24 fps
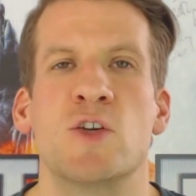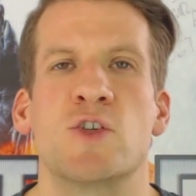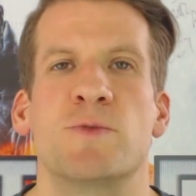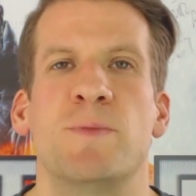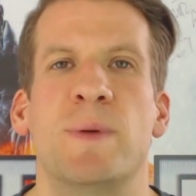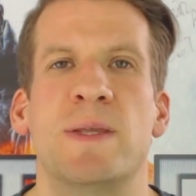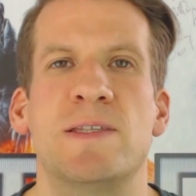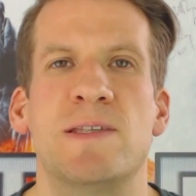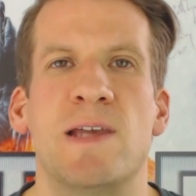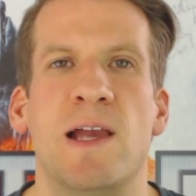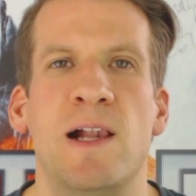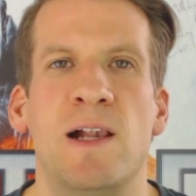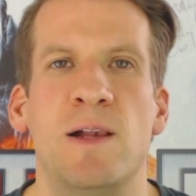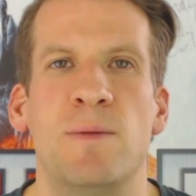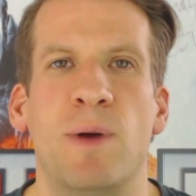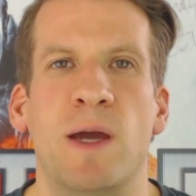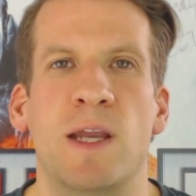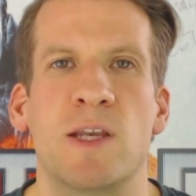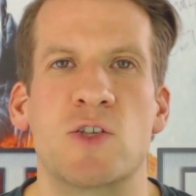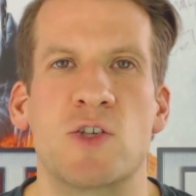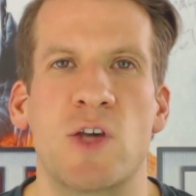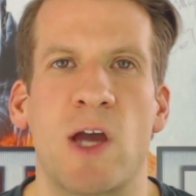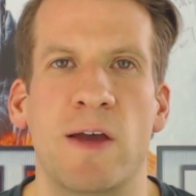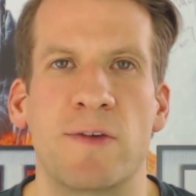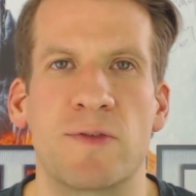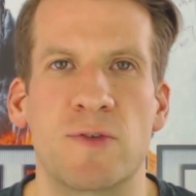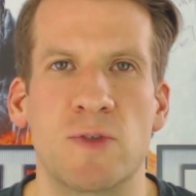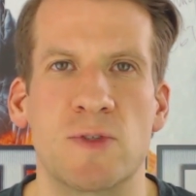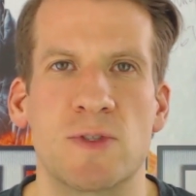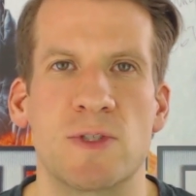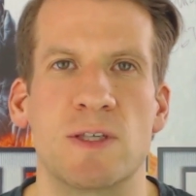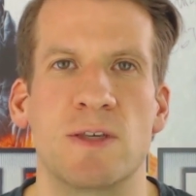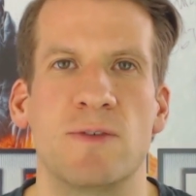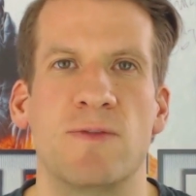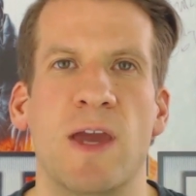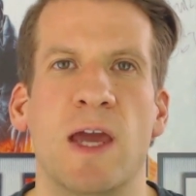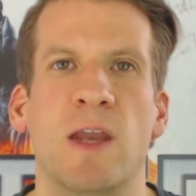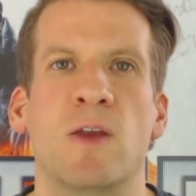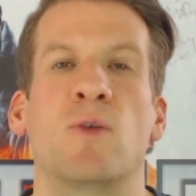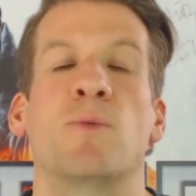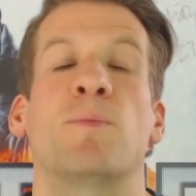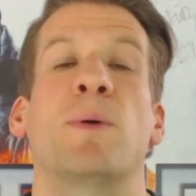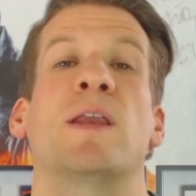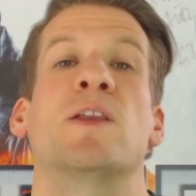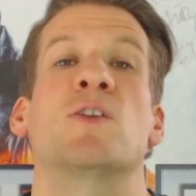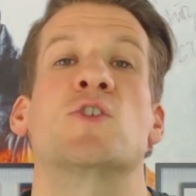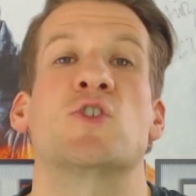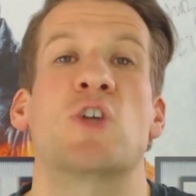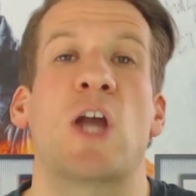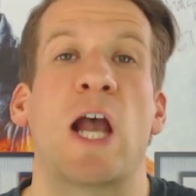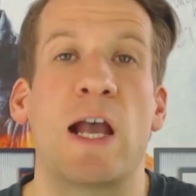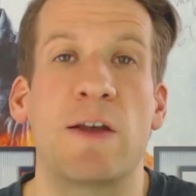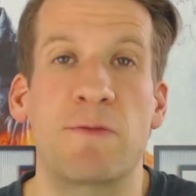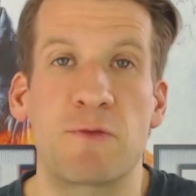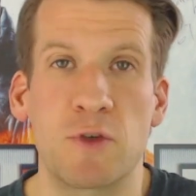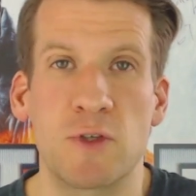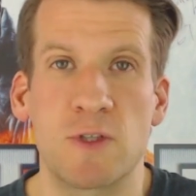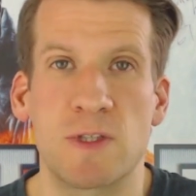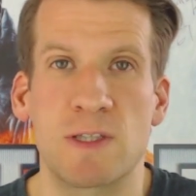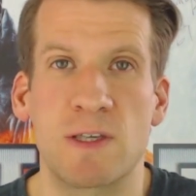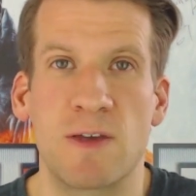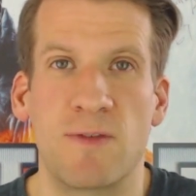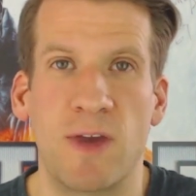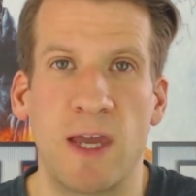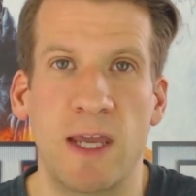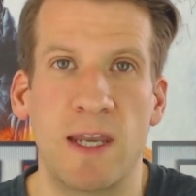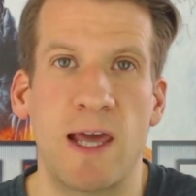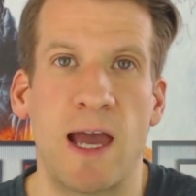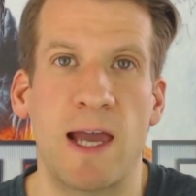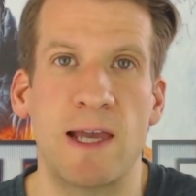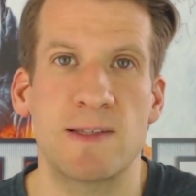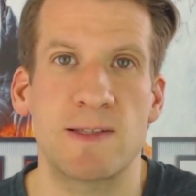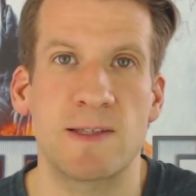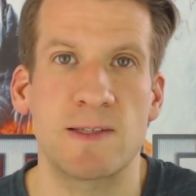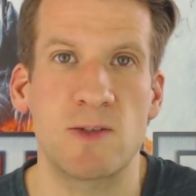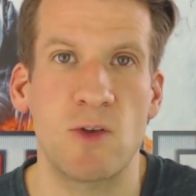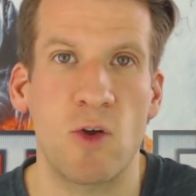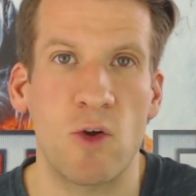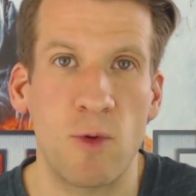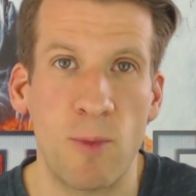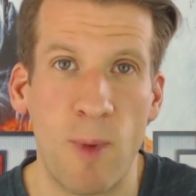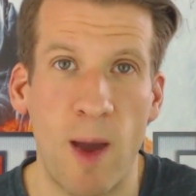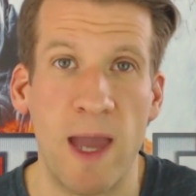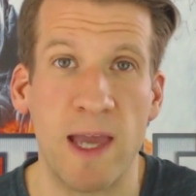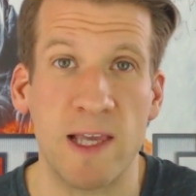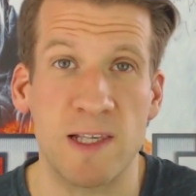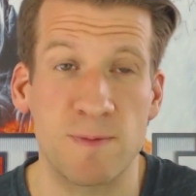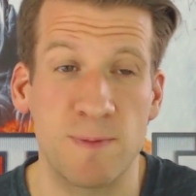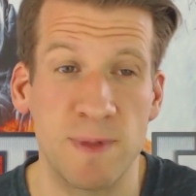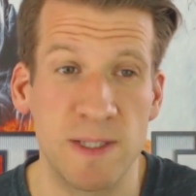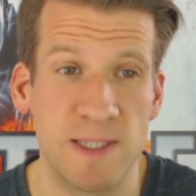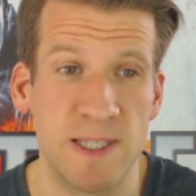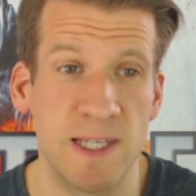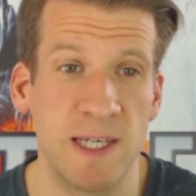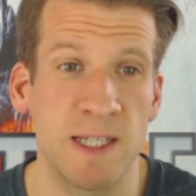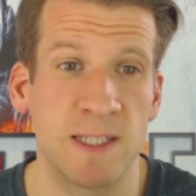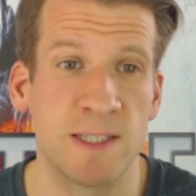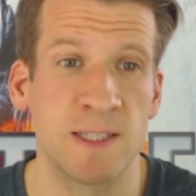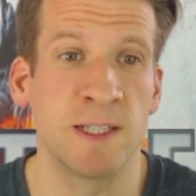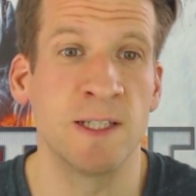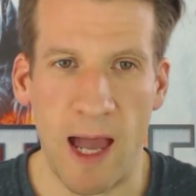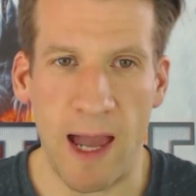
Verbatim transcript: Speziell bei den Scharfschützengewehren. Und bei den Scharfschützengewehren heißt es nochmal explizit,